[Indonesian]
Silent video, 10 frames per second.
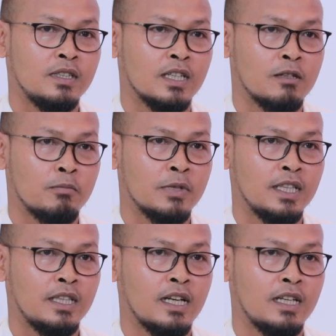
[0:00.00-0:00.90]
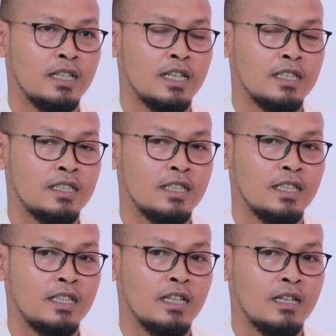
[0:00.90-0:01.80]
Yang namanya penelitian ini kan
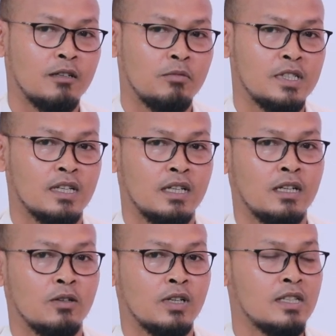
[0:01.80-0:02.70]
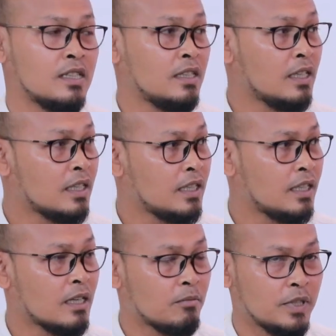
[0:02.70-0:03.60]
tidak bisa dilakukan sendiri,
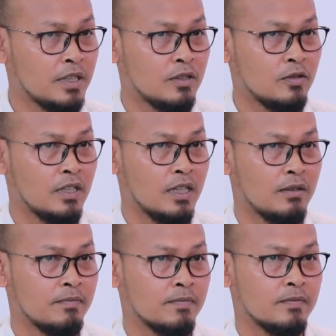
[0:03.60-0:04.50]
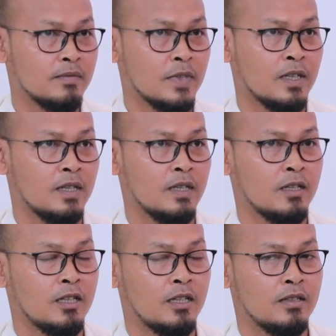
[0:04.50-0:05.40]
tapi juga
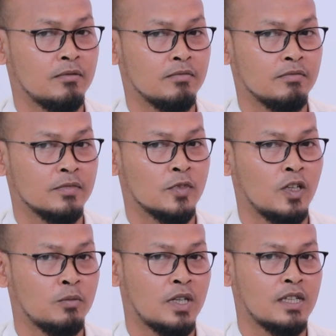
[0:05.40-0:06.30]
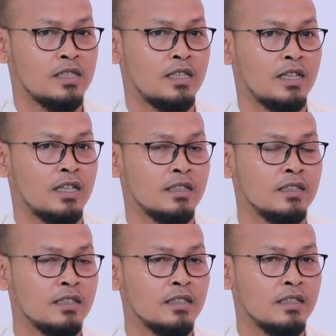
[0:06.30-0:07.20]
uh, kolaborasi dengan
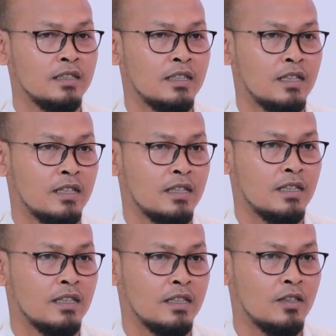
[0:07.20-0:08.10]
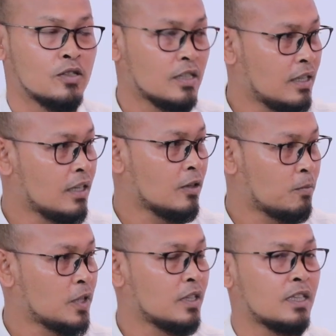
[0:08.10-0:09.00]
Eh, dosen
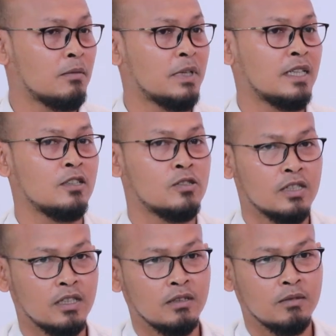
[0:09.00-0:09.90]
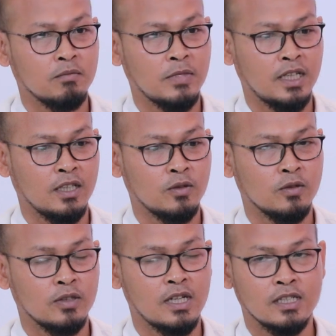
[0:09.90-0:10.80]
ataupun teman dosen baik
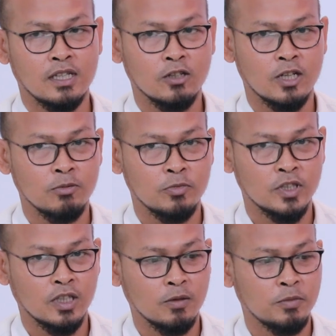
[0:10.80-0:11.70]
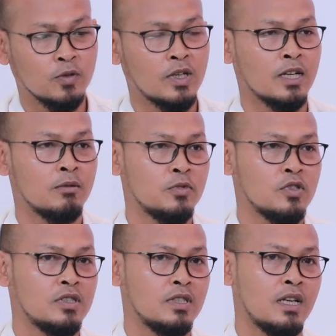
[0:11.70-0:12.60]
itu dari satu kampus ataupun luar
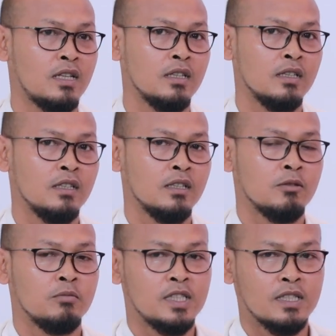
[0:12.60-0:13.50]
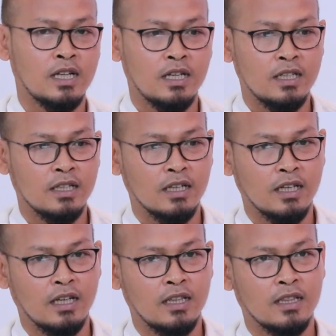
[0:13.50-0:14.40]
kampus dan bisa
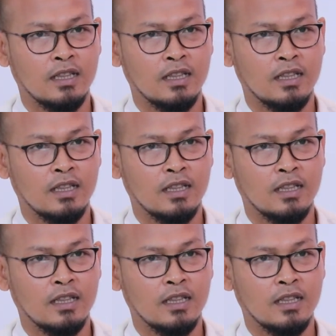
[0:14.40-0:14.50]
an,